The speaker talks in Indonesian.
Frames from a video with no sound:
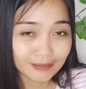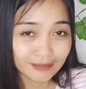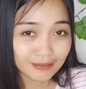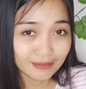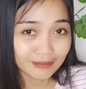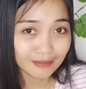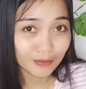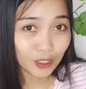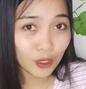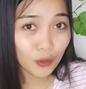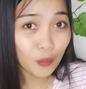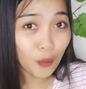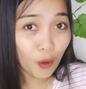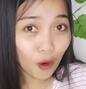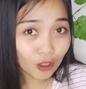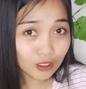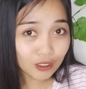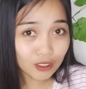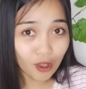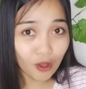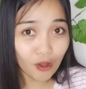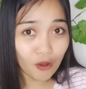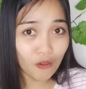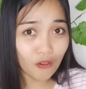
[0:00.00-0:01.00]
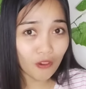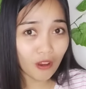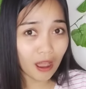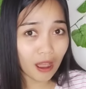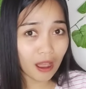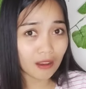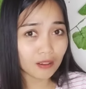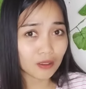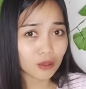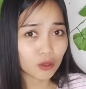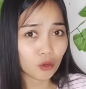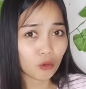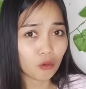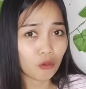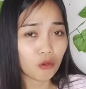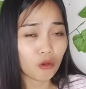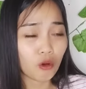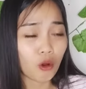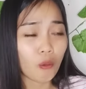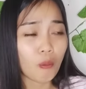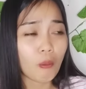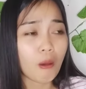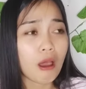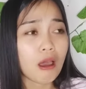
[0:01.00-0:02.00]
poso fardu
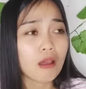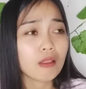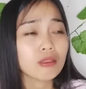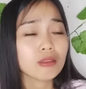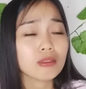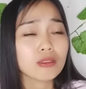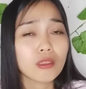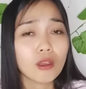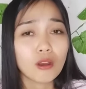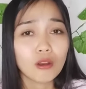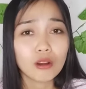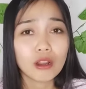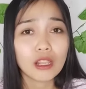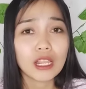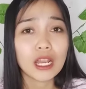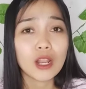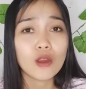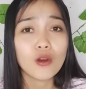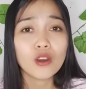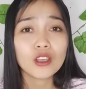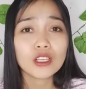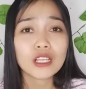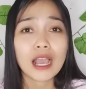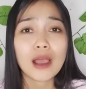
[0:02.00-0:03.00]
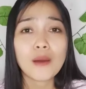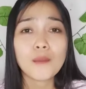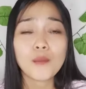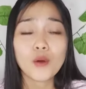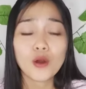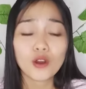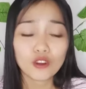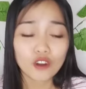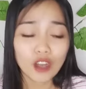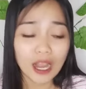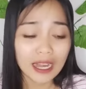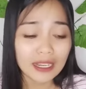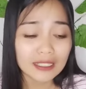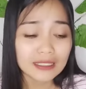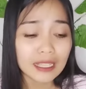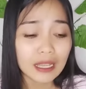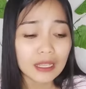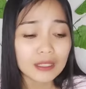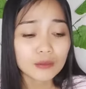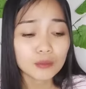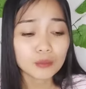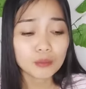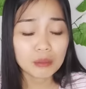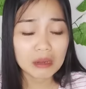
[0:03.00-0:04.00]
Ramadan ini loh gak
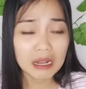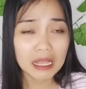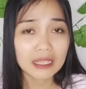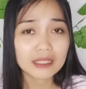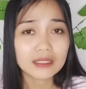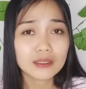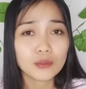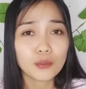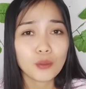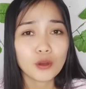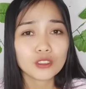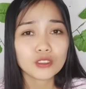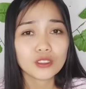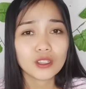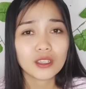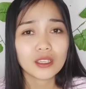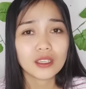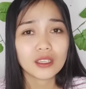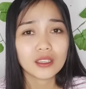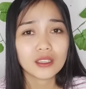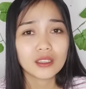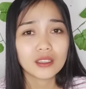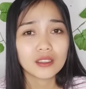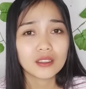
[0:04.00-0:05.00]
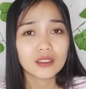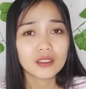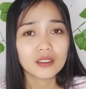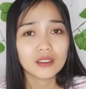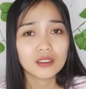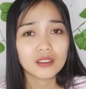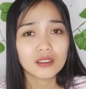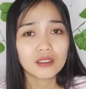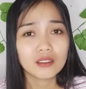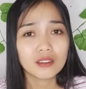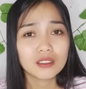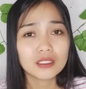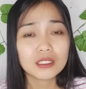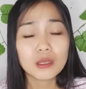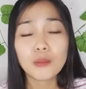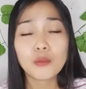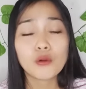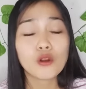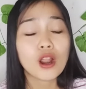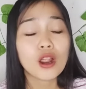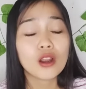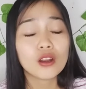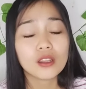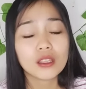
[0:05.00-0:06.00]
kualitas blas ya
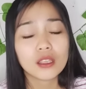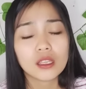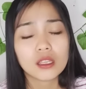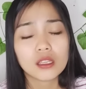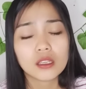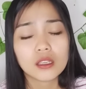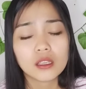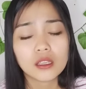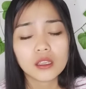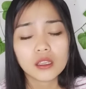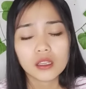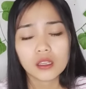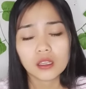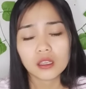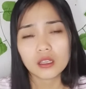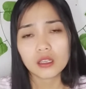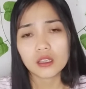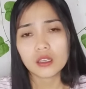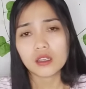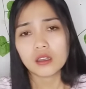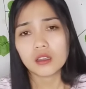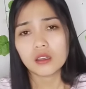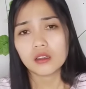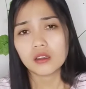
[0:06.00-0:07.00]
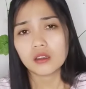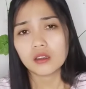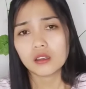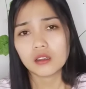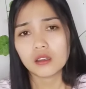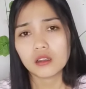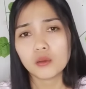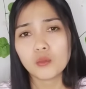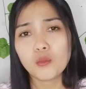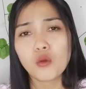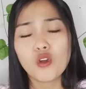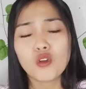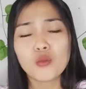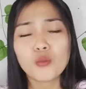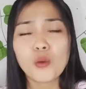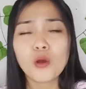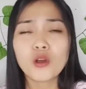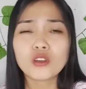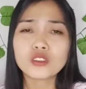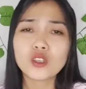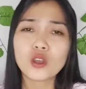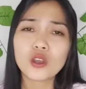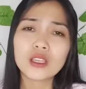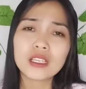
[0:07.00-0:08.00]
sepurane wong
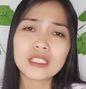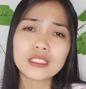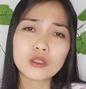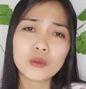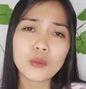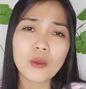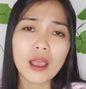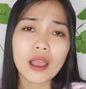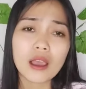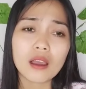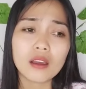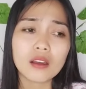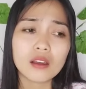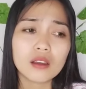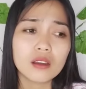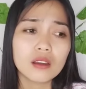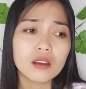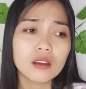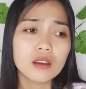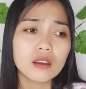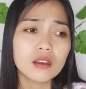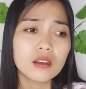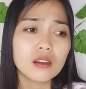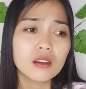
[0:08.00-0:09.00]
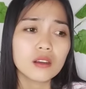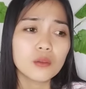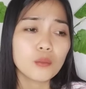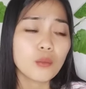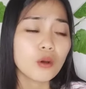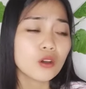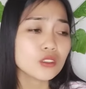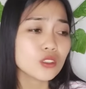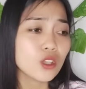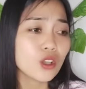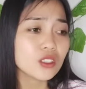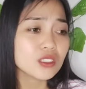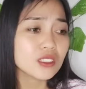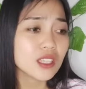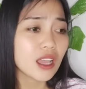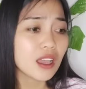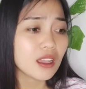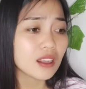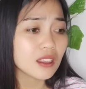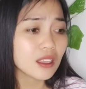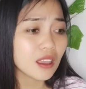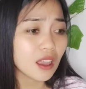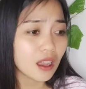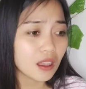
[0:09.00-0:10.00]
poso cuma poso
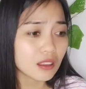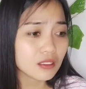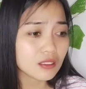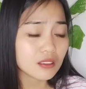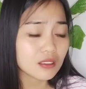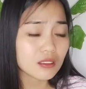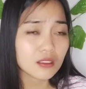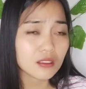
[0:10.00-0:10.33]
syariat